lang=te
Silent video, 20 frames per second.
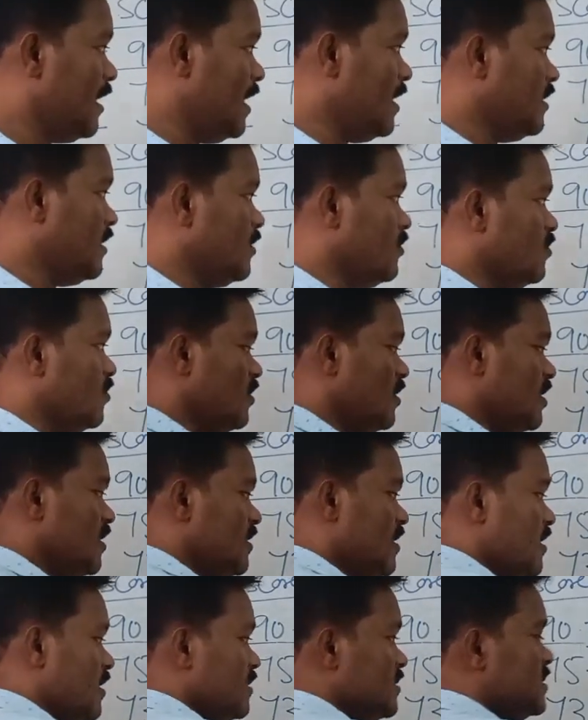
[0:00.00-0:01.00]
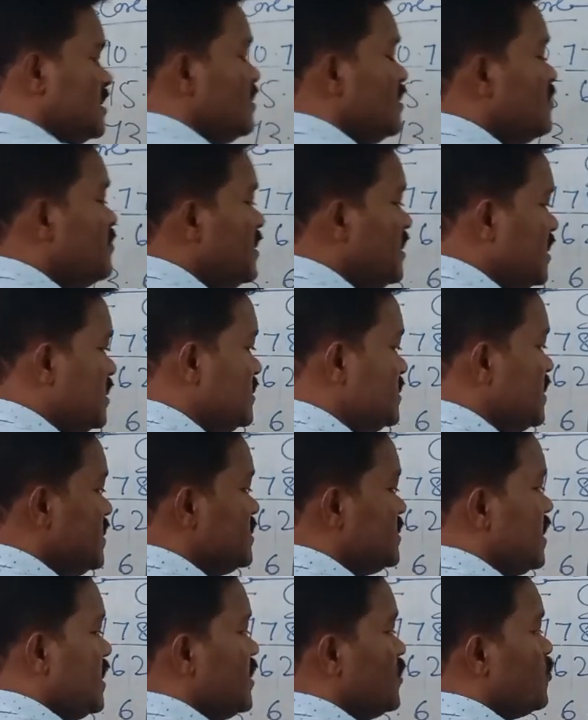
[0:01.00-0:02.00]
లైక్ దెర్ ఆర్ సి లిమిటెడ్
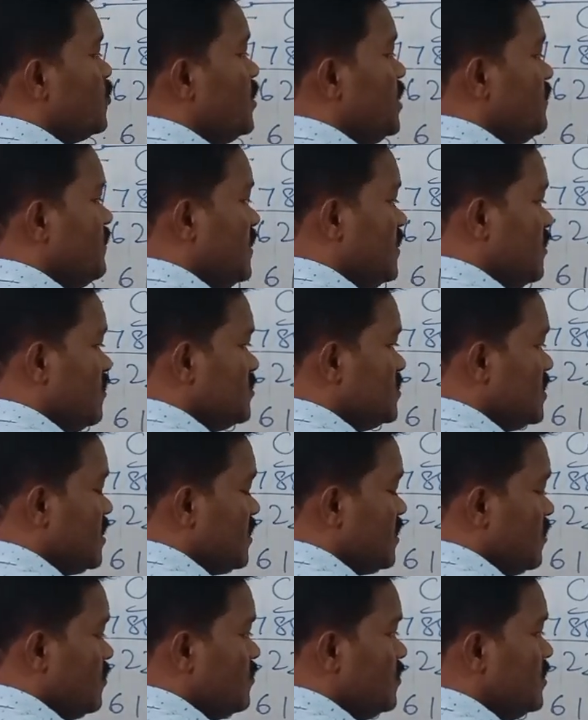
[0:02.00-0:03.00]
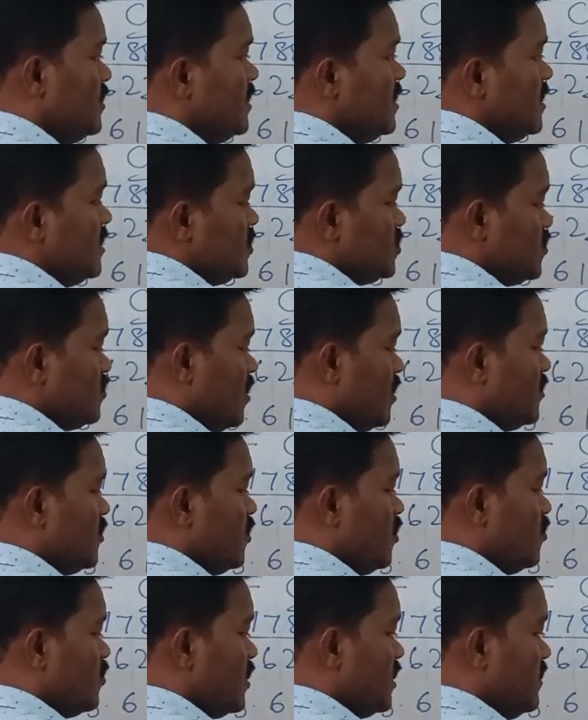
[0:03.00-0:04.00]
సీట్స్ లైక్ ట్వంటీ ఫైవ్ థౌసండ్ అరౌండ్ సో
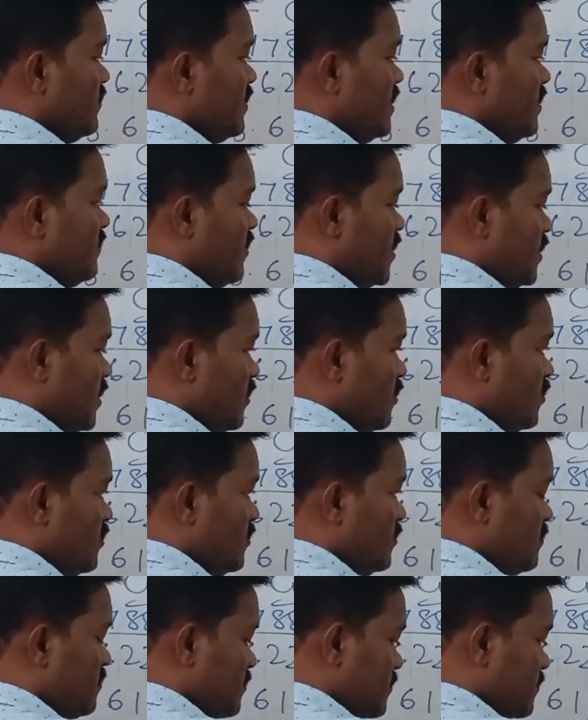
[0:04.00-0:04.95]
అందులో ఉన్నటువంటి వాటిలో